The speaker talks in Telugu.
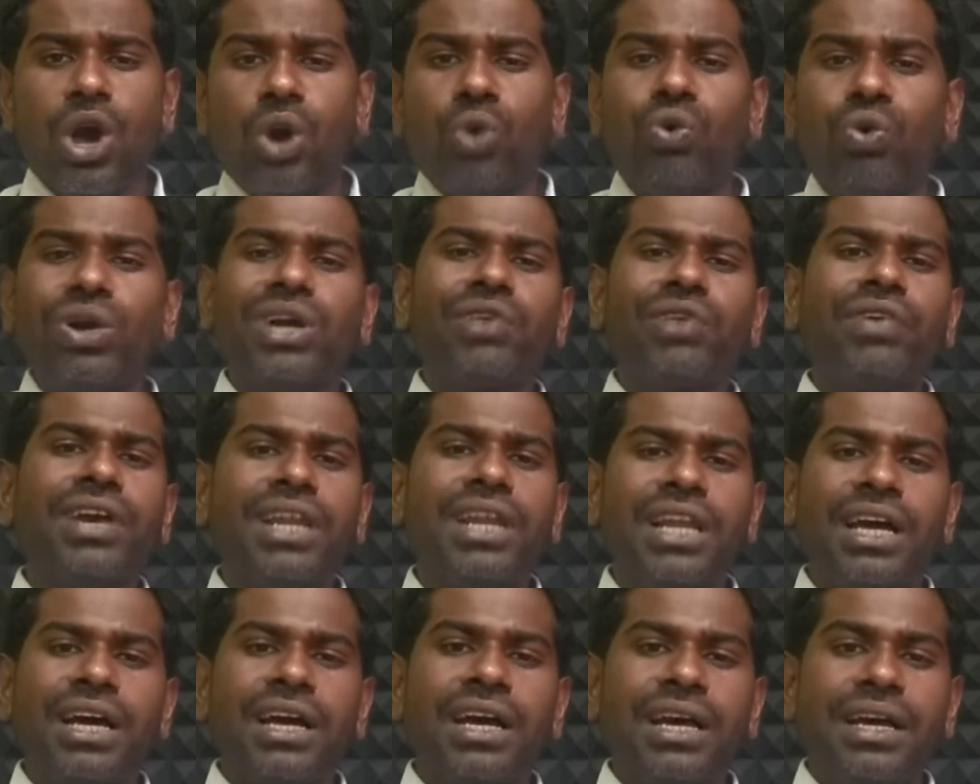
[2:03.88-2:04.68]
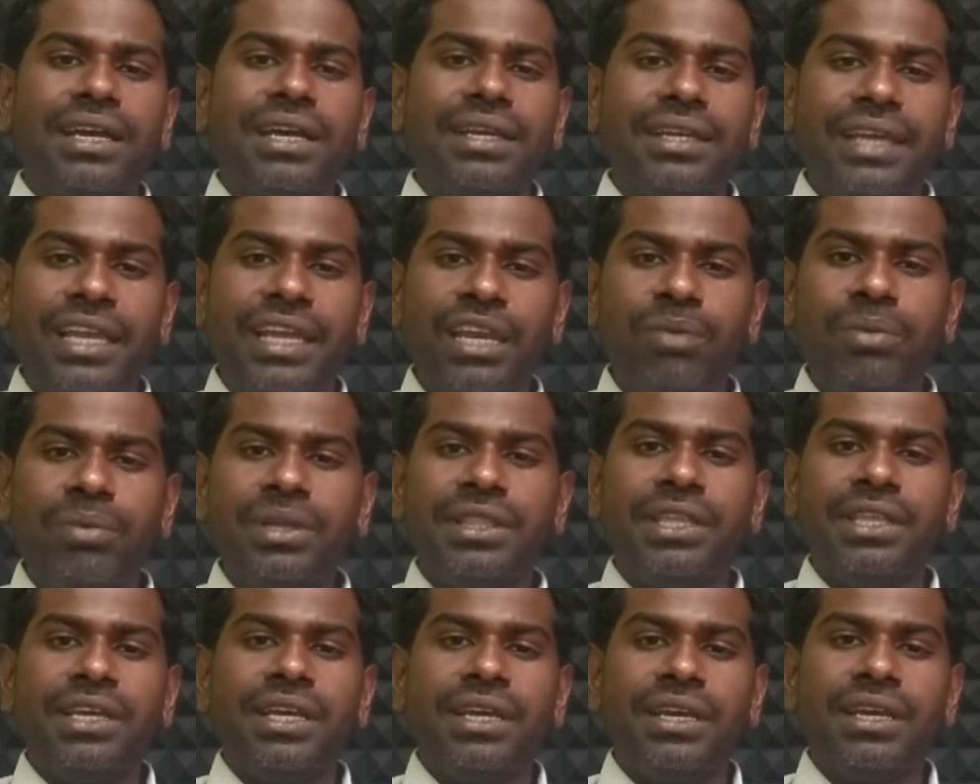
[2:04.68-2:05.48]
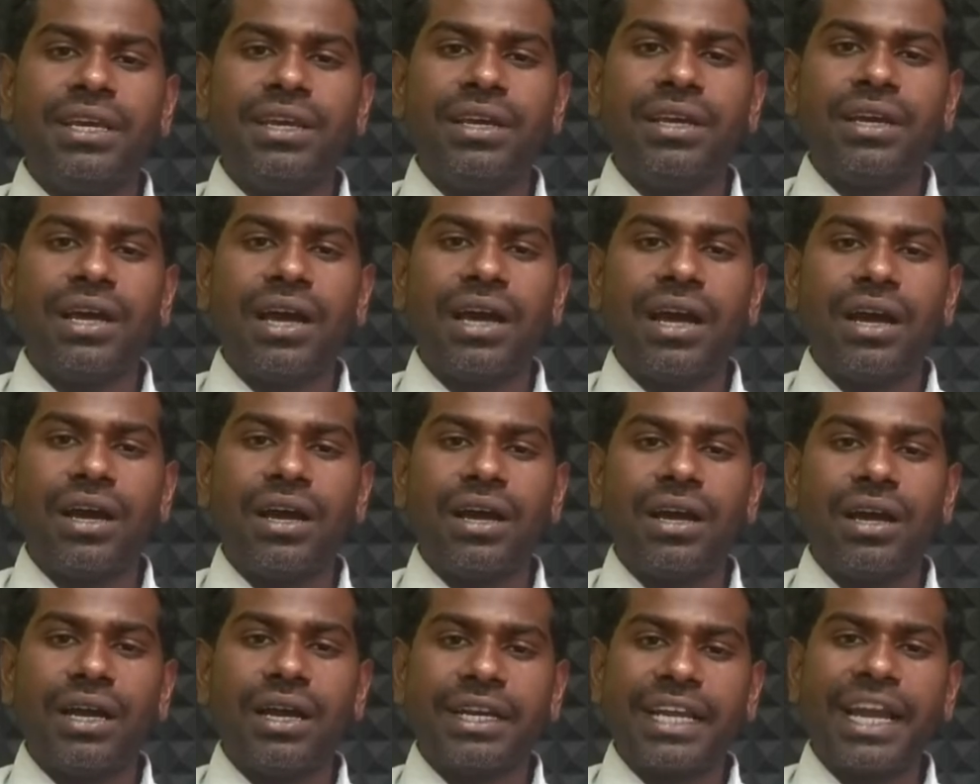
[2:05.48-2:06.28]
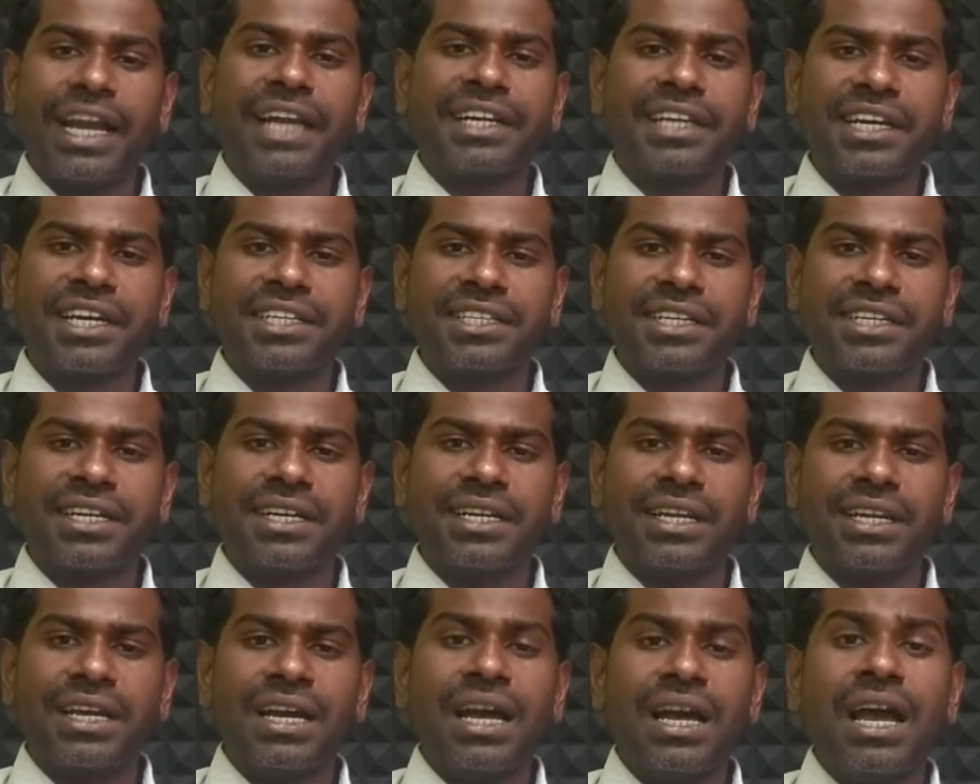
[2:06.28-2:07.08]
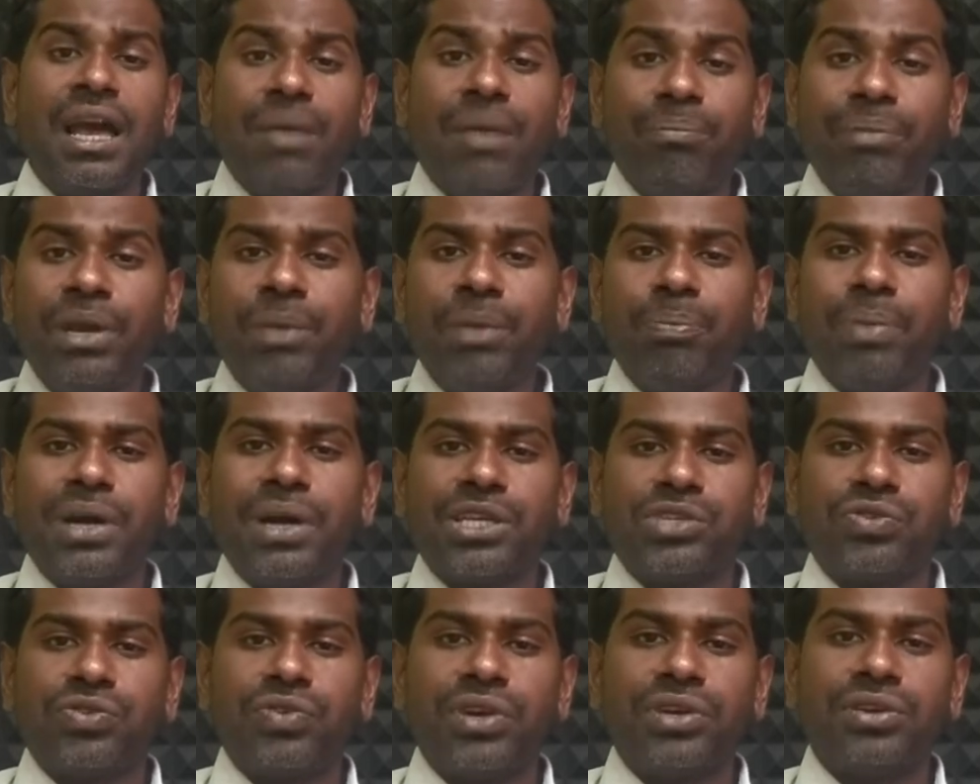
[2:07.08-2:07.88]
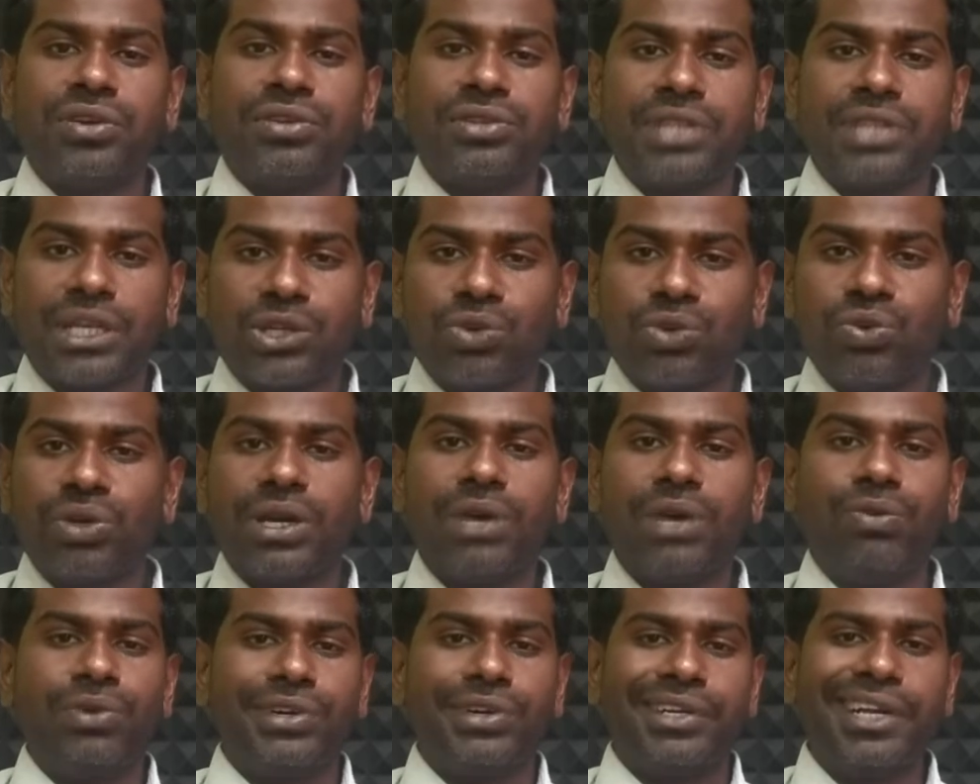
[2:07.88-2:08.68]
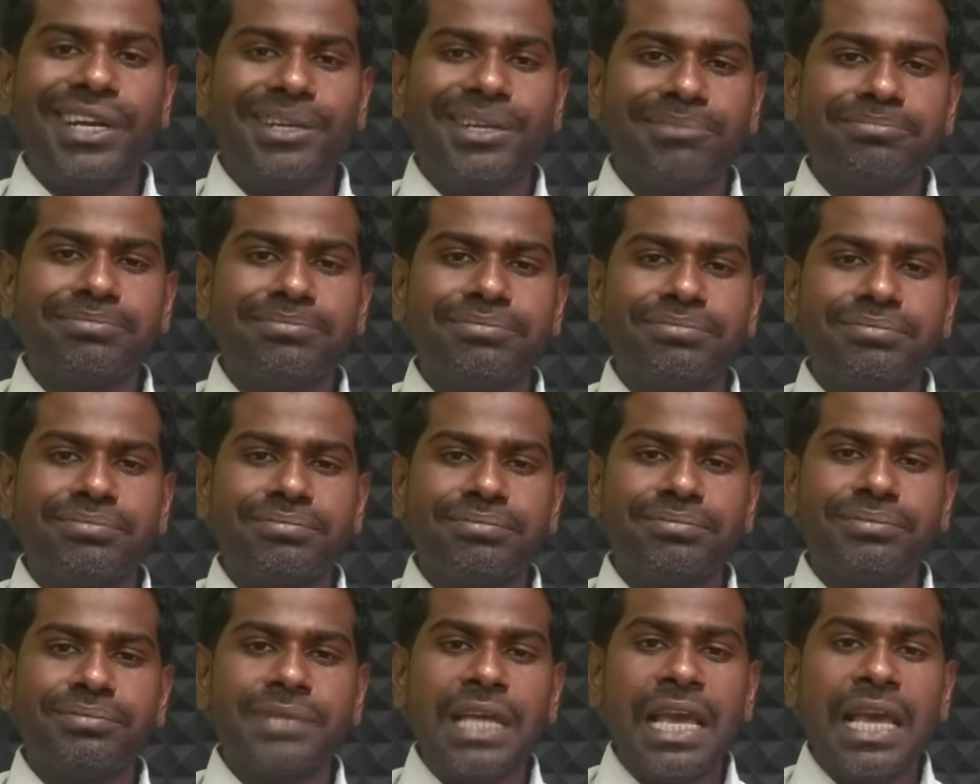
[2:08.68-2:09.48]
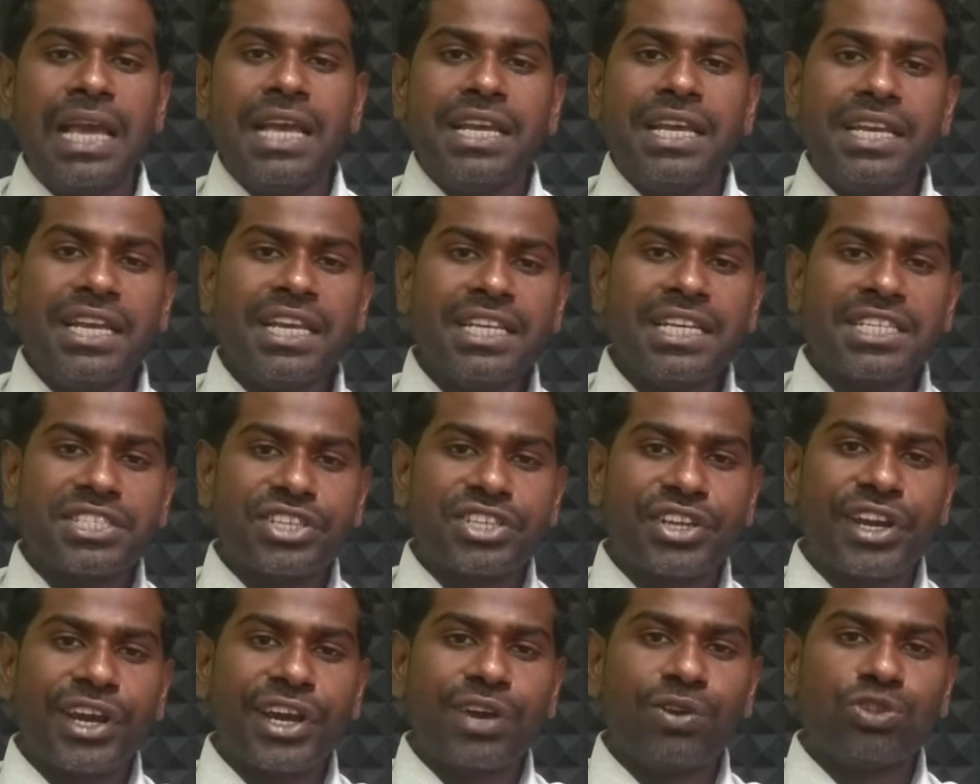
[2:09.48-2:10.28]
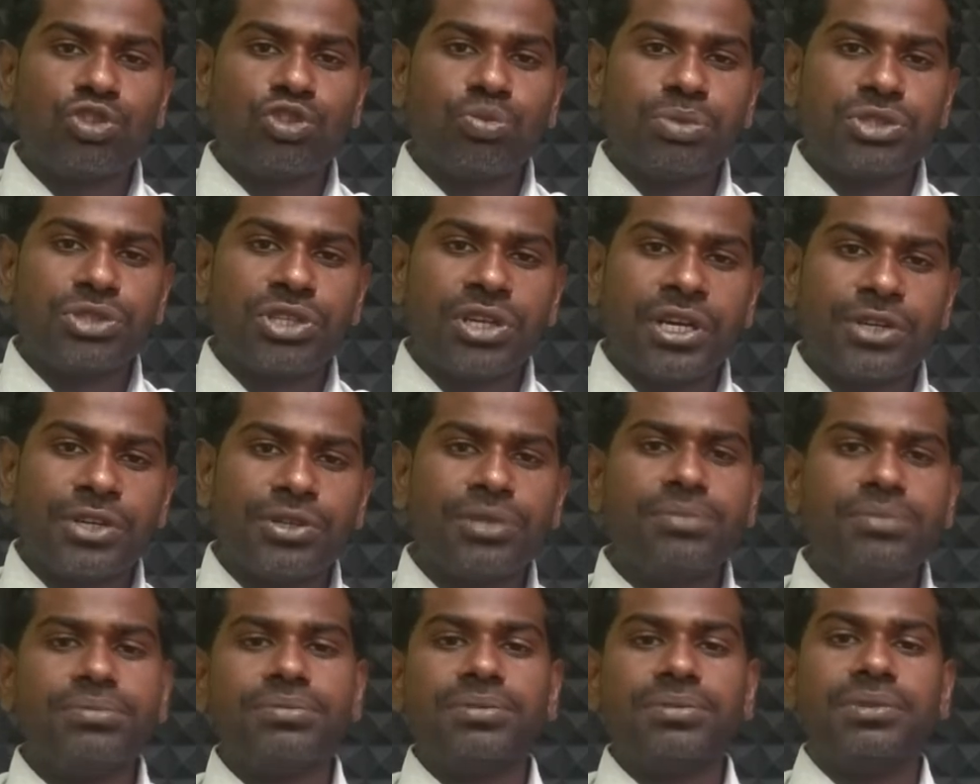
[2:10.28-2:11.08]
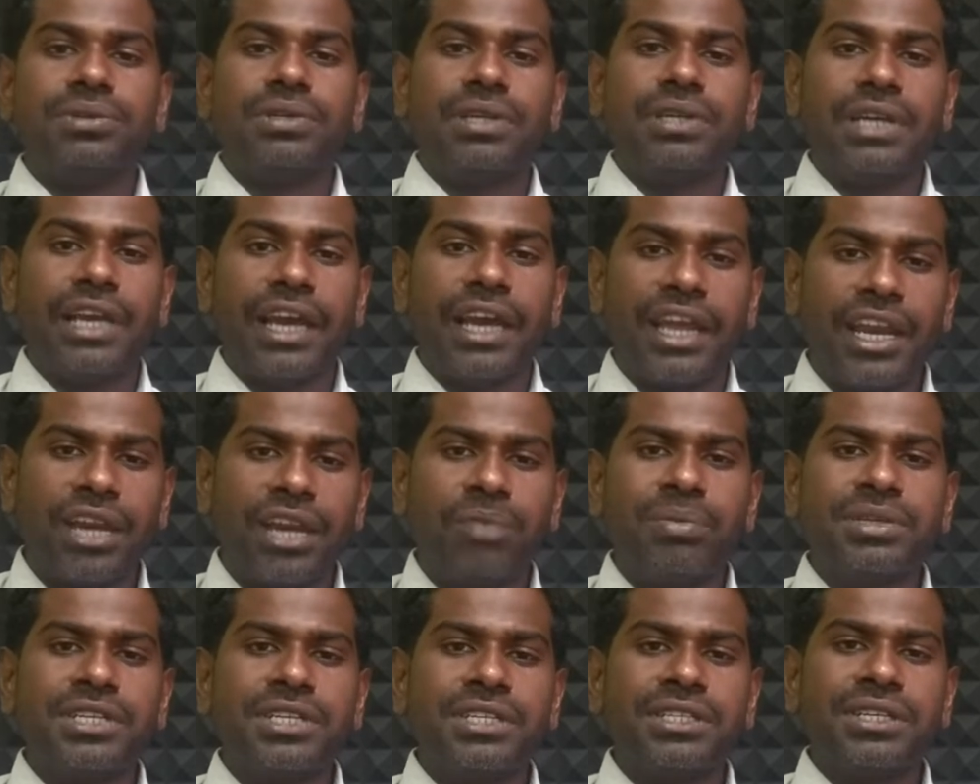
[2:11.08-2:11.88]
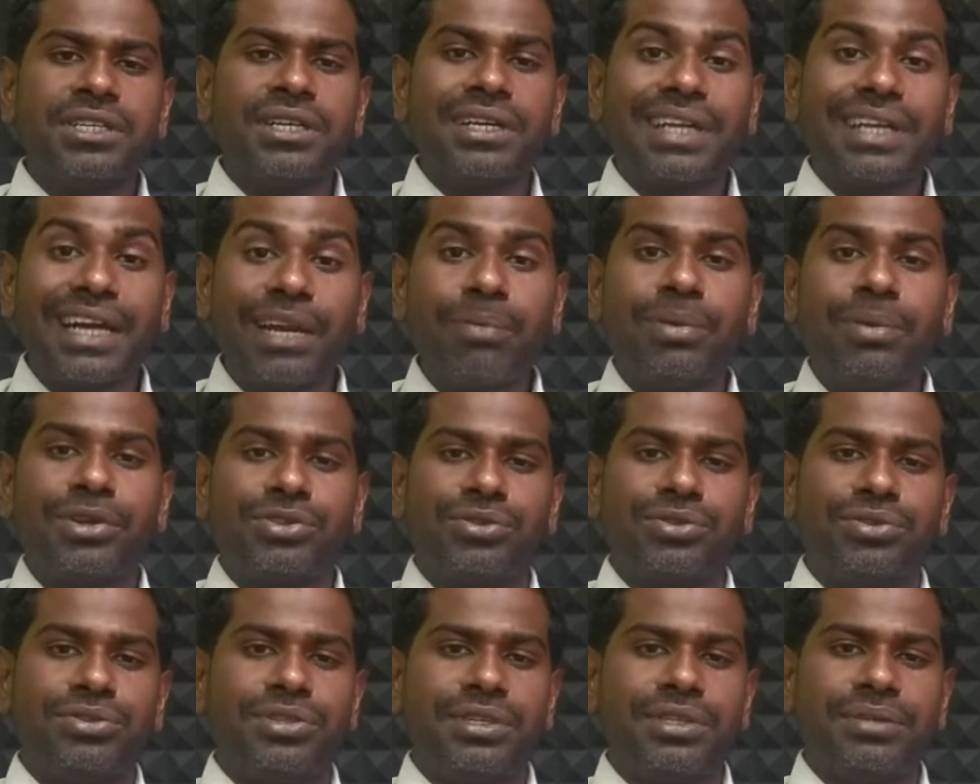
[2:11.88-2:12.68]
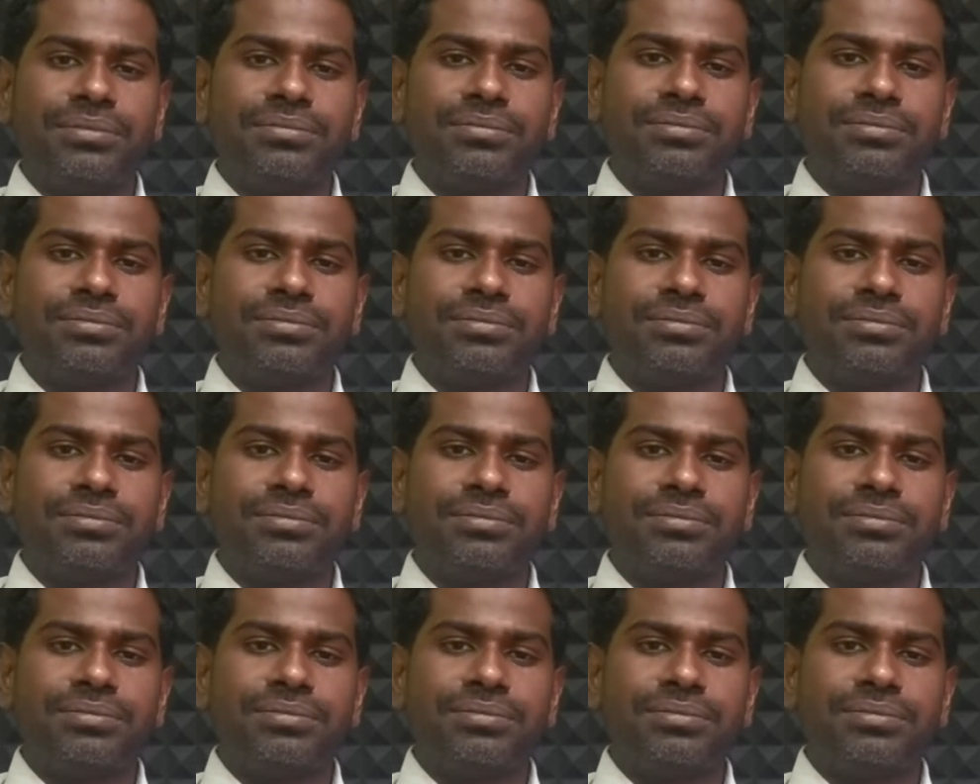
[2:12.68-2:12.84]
ఒకవేళ ఎనిమిది క్యారెక్టర్స్ కన్నా మీ పాస్వర్డ్ తక్కువగా ఉంటే ఈ స్క్రీన్లో చూపించినట్టు ఎరర్ మెసేజ్ కనబడుతుంది